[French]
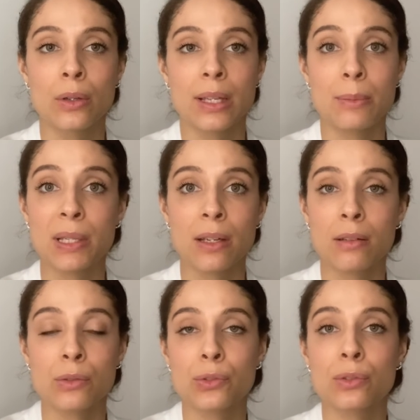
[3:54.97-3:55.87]
eh bien,
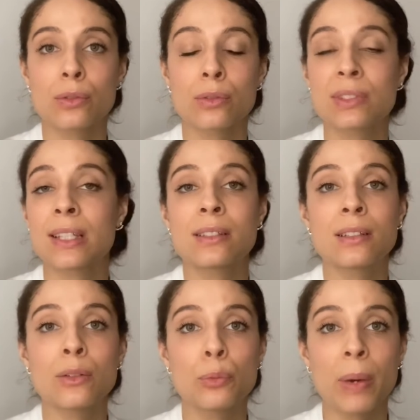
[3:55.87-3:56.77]
cette idée
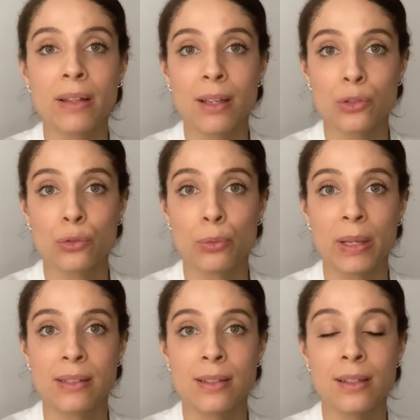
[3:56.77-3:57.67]
de partage
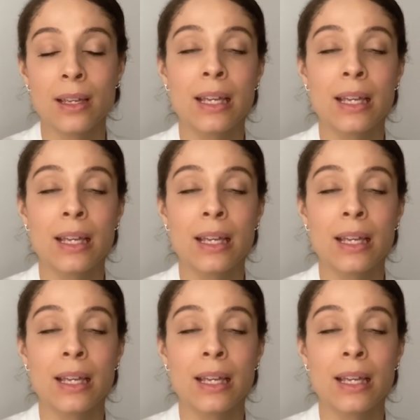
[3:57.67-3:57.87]
automatique